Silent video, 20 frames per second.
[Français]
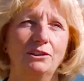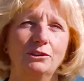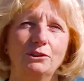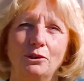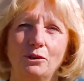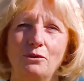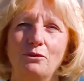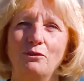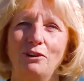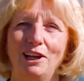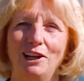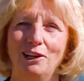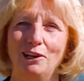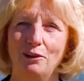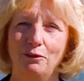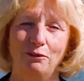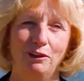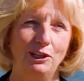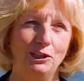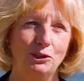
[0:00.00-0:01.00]
on a ouvert
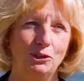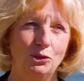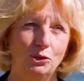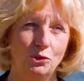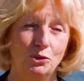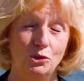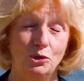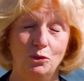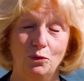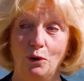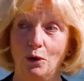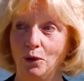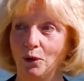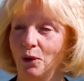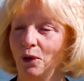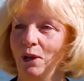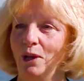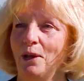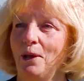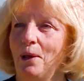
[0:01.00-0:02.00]
le 22
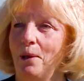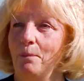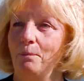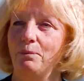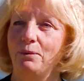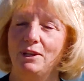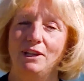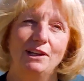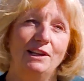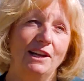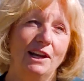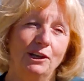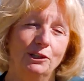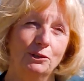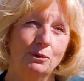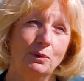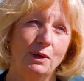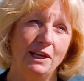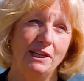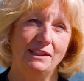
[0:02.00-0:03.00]
juin puis
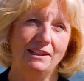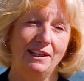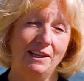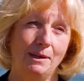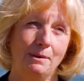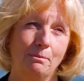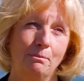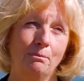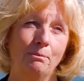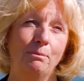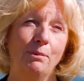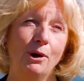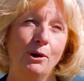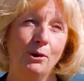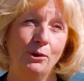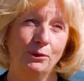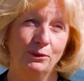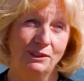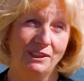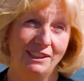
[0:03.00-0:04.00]
l'endroit était
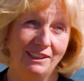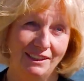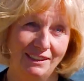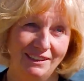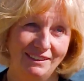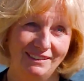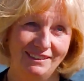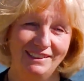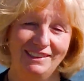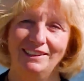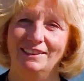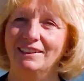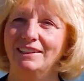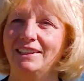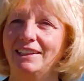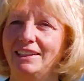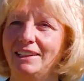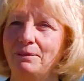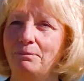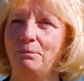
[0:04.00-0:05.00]
bondé,
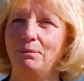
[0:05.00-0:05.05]
OK?